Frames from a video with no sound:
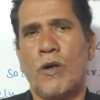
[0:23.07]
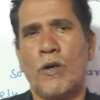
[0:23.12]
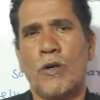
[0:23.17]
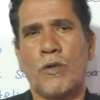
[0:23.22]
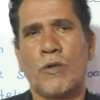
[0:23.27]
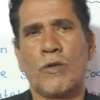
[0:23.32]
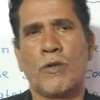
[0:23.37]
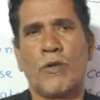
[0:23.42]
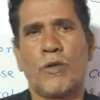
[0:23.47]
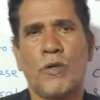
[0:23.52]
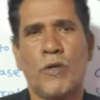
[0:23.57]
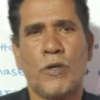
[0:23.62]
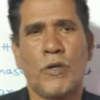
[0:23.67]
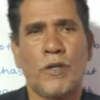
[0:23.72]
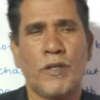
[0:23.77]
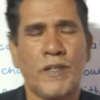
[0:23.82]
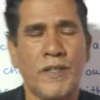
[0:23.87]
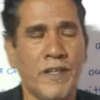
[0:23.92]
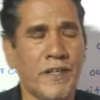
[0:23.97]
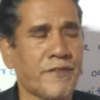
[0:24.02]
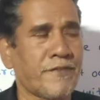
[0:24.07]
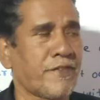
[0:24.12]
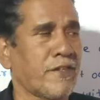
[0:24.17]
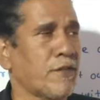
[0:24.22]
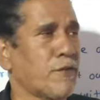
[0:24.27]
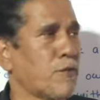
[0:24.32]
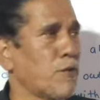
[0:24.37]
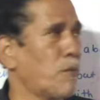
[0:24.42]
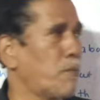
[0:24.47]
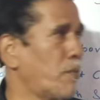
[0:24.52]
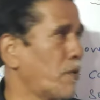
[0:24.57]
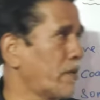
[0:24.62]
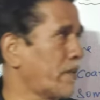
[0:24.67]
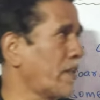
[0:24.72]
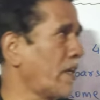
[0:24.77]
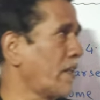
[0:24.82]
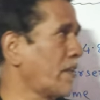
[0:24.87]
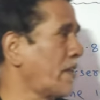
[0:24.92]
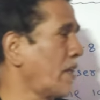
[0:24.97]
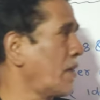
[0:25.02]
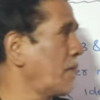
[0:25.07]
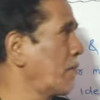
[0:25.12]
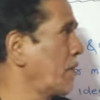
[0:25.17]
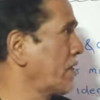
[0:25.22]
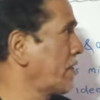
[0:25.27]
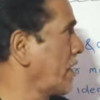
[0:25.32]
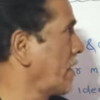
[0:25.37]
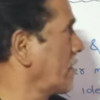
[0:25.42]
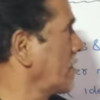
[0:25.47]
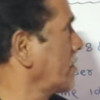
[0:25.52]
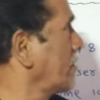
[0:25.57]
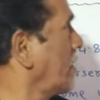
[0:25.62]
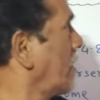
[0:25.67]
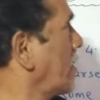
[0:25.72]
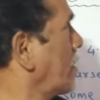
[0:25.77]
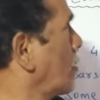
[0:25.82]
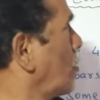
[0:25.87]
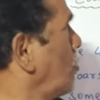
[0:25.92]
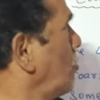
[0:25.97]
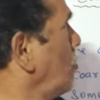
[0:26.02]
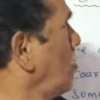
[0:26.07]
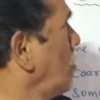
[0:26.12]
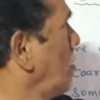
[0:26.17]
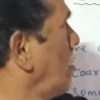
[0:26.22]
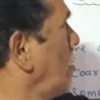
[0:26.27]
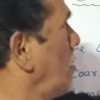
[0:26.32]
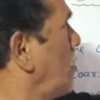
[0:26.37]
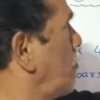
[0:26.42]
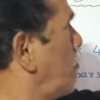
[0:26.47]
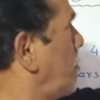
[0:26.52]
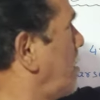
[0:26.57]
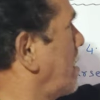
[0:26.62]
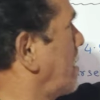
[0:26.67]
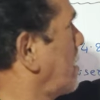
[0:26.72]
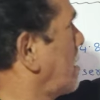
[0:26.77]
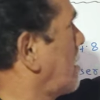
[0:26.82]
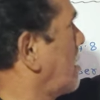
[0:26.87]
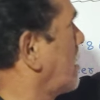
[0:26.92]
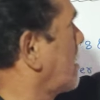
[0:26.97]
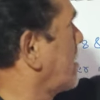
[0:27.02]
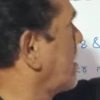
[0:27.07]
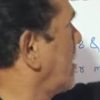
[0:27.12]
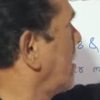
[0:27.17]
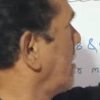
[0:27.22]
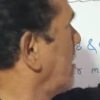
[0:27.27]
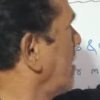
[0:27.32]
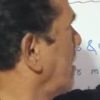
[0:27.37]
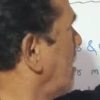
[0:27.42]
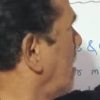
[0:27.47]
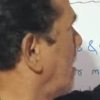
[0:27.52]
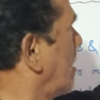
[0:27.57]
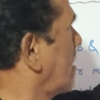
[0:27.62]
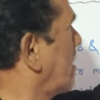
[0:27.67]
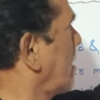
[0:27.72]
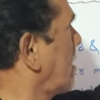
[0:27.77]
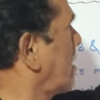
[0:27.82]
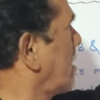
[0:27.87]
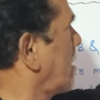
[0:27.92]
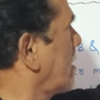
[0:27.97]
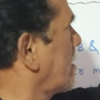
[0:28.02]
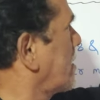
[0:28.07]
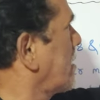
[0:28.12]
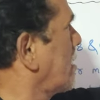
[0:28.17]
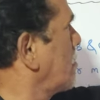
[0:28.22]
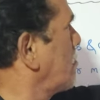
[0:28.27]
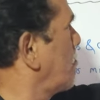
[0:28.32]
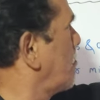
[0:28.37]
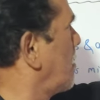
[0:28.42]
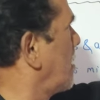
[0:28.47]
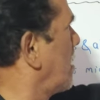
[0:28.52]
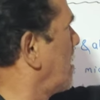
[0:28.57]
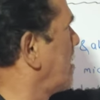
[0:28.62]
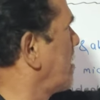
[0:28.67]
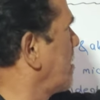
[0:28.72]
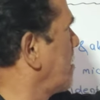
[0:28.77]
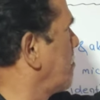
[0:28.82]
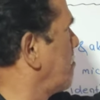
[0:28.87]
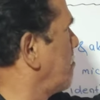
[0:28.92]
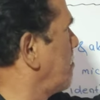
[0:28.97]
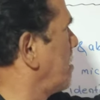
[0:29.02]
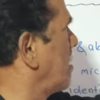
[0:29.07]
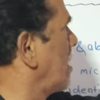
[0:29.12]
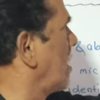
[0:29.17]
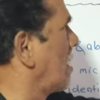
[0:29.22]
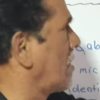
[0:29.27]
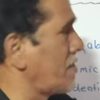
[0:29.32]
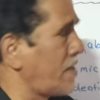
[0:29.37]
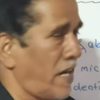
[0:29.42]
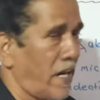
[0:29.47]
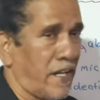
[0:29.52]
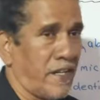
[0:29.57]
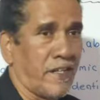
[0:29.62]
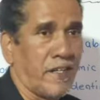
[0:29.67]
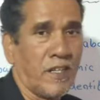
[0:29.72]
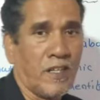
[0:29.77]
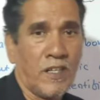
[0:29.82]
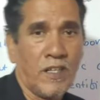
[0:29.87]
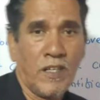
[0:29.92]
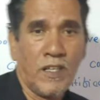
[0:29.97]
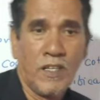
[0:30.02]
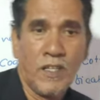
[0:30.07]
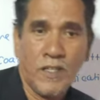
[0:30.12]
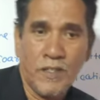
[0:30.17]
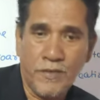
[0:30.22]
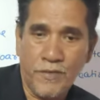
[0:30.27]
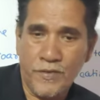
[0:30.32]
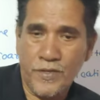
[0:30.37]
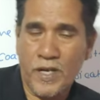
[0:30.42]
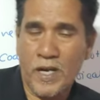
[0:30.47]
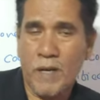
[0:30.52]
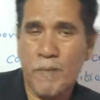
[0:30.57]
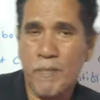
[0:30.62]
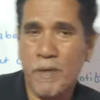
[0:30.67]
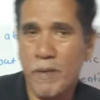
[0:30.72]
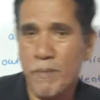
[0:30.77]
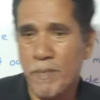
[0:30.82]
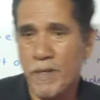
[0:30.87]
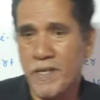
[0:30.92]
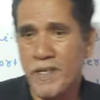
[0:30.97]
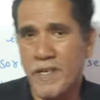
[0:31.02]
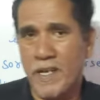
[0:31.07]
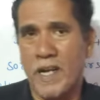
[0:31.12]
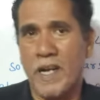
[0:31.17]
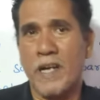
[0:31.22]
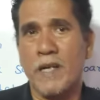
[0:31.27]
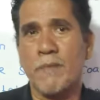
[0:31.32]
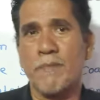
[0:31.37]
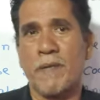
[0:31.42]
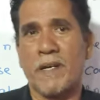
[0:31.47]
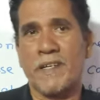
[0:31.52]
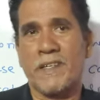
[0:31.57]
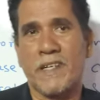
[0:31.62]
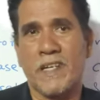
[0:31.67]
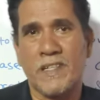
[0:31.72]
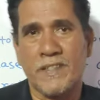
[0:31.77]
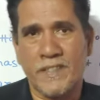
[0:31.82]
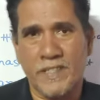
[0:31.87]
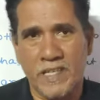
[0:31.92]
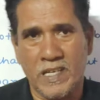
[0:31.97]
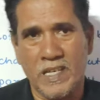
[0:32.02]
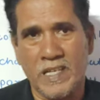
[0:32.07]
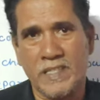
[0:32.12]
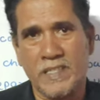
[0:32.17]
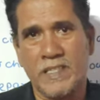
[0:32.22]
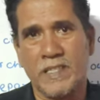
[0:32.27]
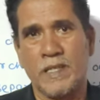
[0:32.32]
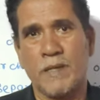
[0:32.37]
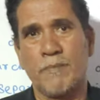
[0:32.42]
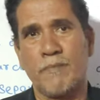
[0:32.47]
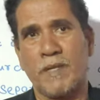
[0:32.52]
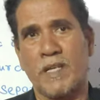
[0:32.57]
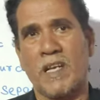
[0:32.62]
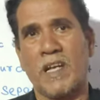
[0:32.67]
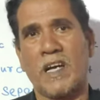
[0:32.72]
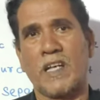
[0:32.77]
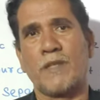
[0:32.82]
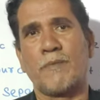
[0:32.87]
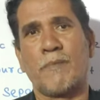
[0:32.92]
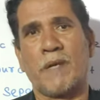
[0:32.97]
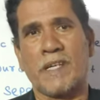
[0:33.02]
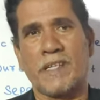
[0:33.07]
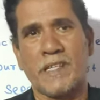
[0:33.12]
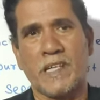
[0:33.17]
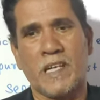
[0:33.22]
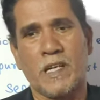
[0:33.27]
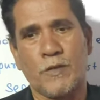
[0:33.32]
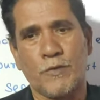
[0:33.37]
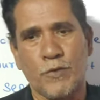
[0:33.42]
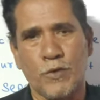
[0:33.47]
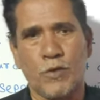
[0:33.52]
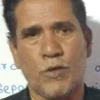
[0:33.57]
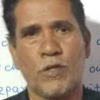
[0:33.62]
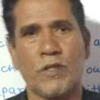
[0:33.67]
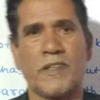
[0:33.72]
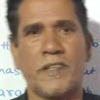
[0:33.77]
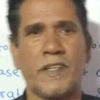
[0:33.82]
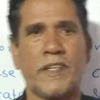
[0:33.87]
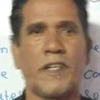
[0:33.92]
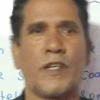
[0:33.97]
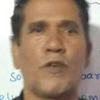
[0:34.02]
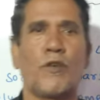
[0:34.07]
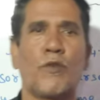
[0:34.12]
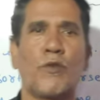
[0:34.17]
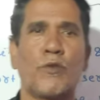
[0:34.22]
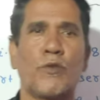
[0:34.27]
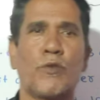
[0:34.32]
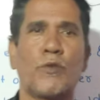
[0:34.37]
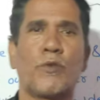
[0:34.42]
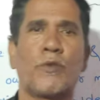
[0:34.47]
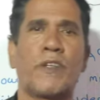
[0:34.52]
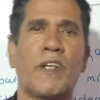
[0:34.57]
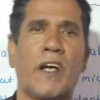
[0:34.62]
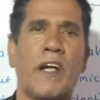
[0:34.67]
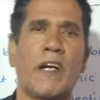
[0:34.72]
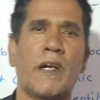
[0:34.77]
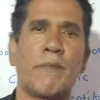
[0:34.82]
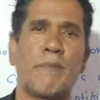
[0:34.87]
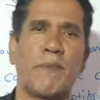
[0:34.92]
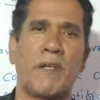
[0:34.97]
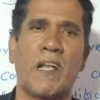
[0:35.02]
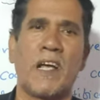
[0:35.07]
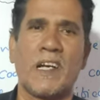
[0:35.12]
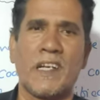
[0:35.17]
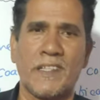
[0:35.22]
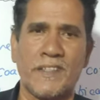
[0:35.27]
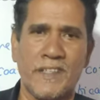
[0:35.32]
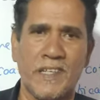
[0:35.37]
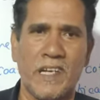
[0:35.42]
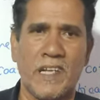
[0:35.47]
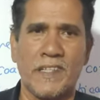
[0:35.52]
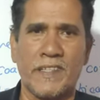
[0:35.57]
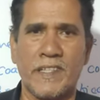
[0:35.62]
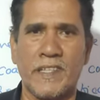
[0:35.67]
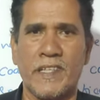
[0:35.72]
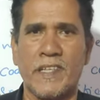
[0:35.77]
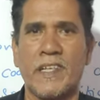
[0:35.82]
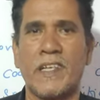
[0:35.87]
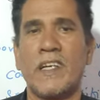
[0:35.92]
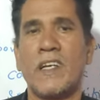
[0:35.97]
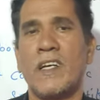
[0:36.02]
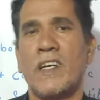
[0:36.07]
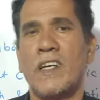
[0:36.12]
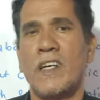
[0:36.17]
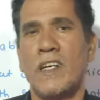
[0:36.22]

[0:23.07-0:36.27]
और ये चीज़ जो बताता बताने जा रहा हूँ फॉर कटन एंड कटन ब्लेंड मिला जान जहाँ पे अपन डायड मटेरियल चलाते हैं मिलान मटेरियल जो ग्रे और डायड मिला के चलाते हैं